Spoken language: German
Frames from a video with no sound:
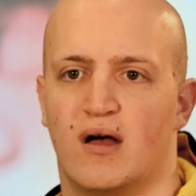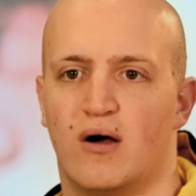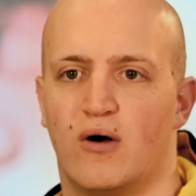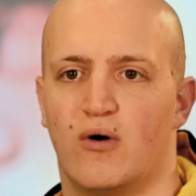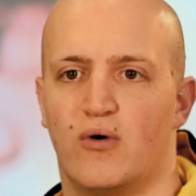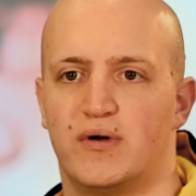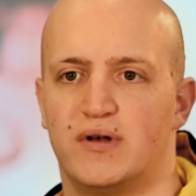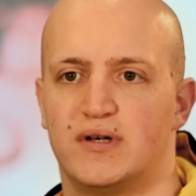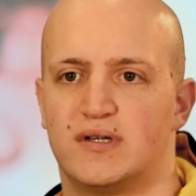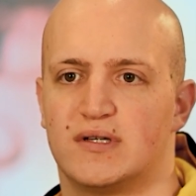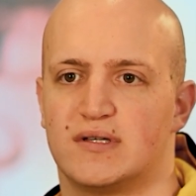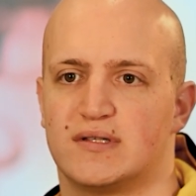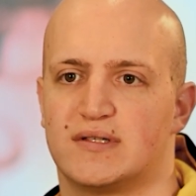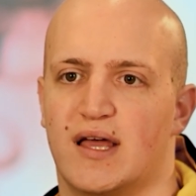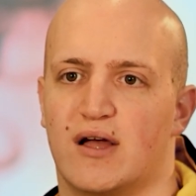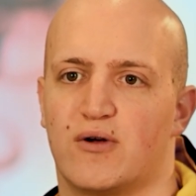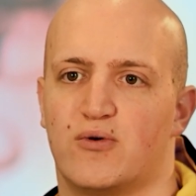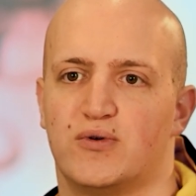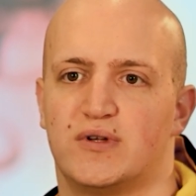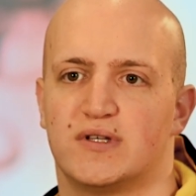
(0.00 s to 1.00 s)
Und
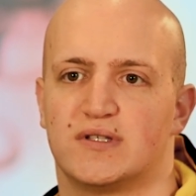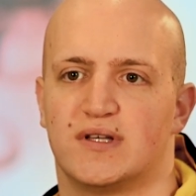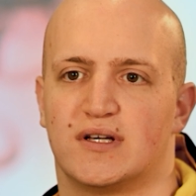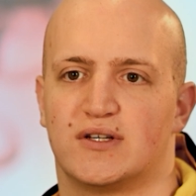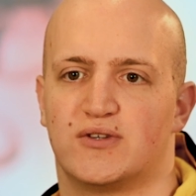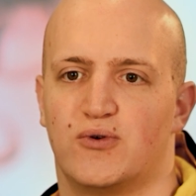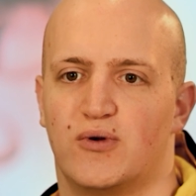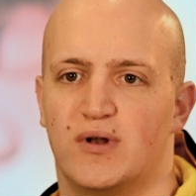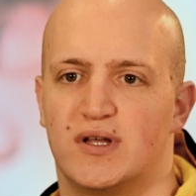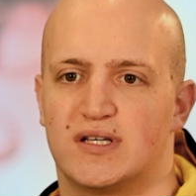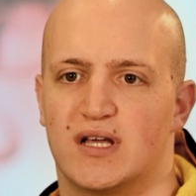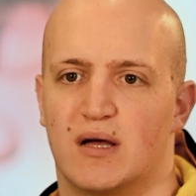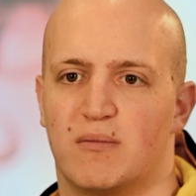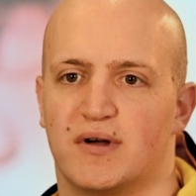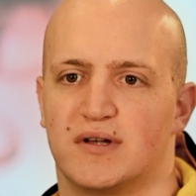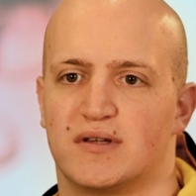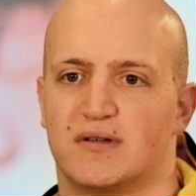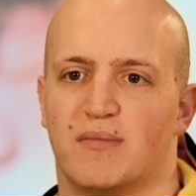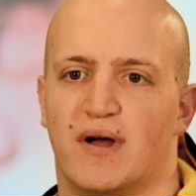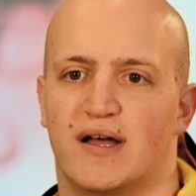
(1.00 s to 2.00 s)
sehr gut ist natürlich,
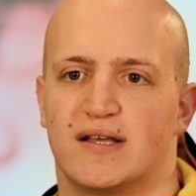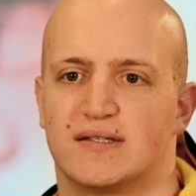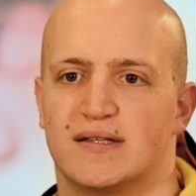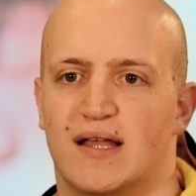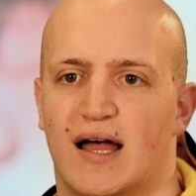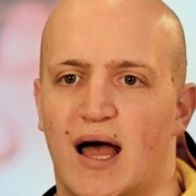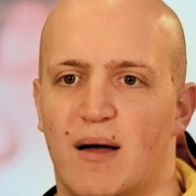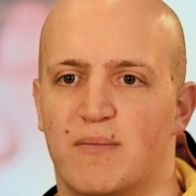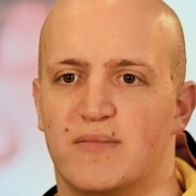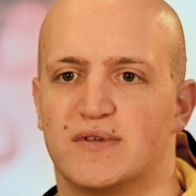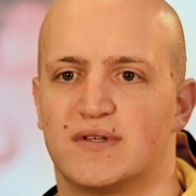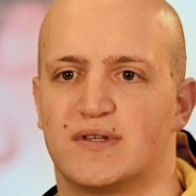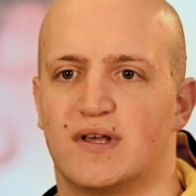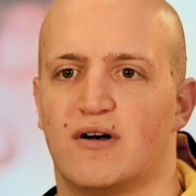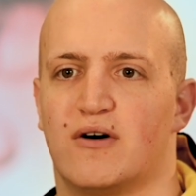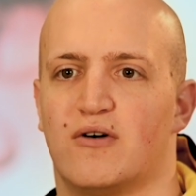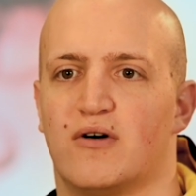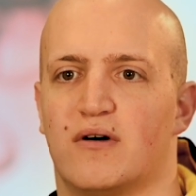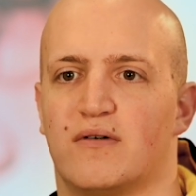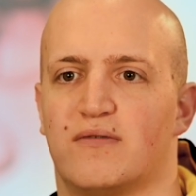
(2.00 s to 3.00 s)
aber die meisten haben es
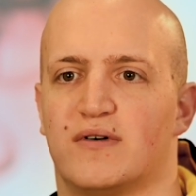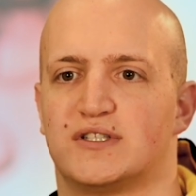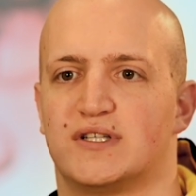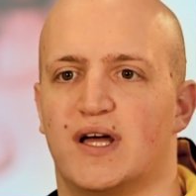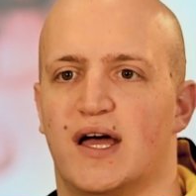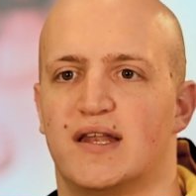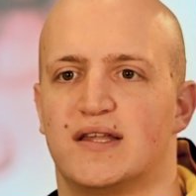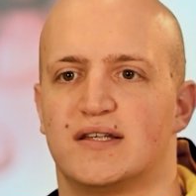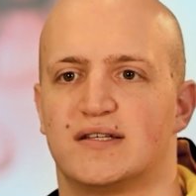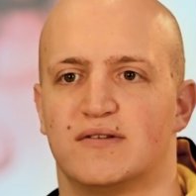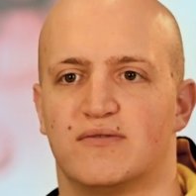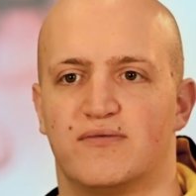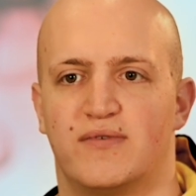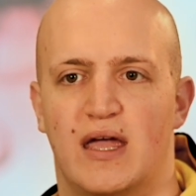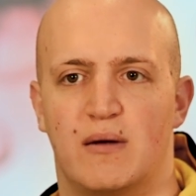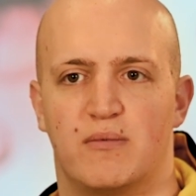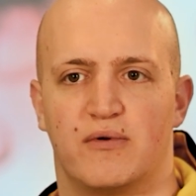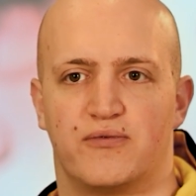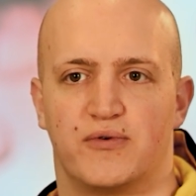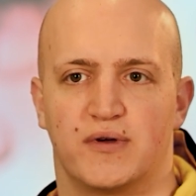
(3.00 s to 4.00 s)
auch wahrscheinlich ein
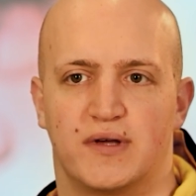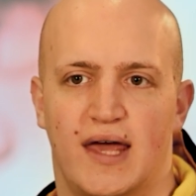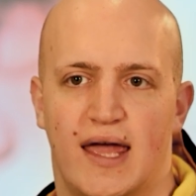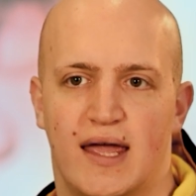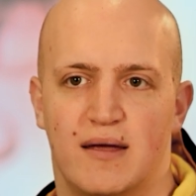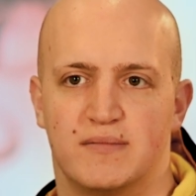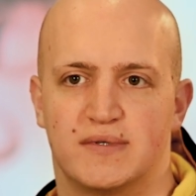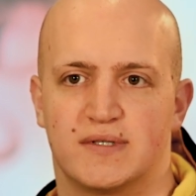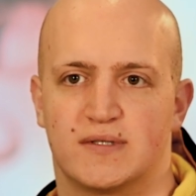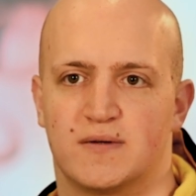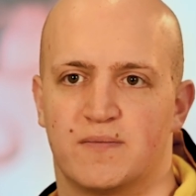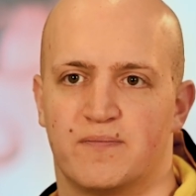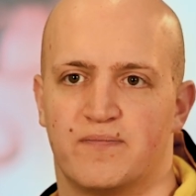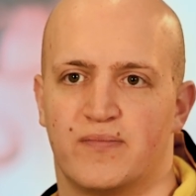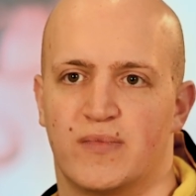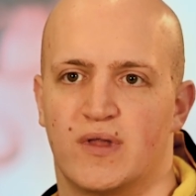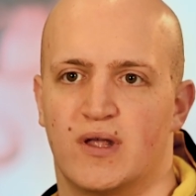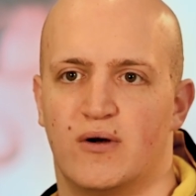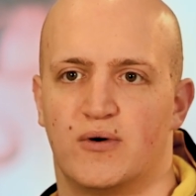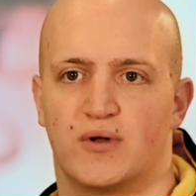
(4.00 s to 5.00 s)
Fable für Games
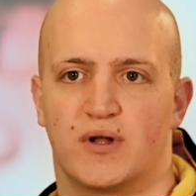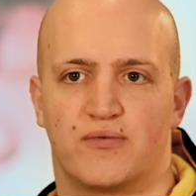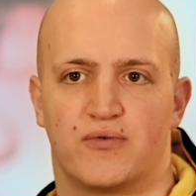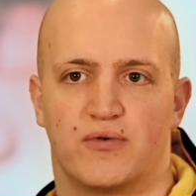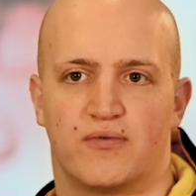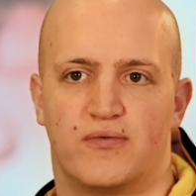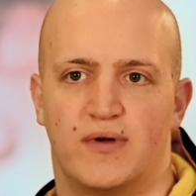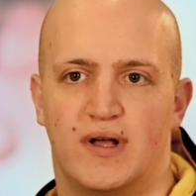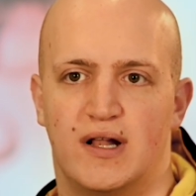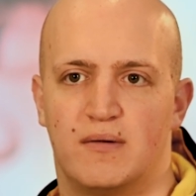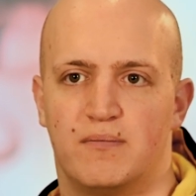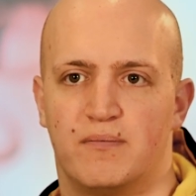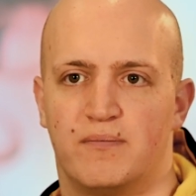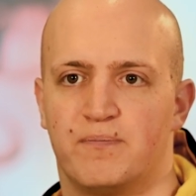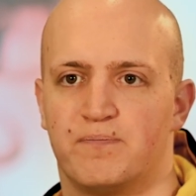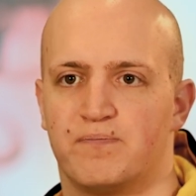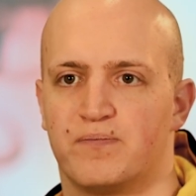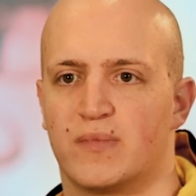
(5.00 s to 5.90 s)
oder für Film,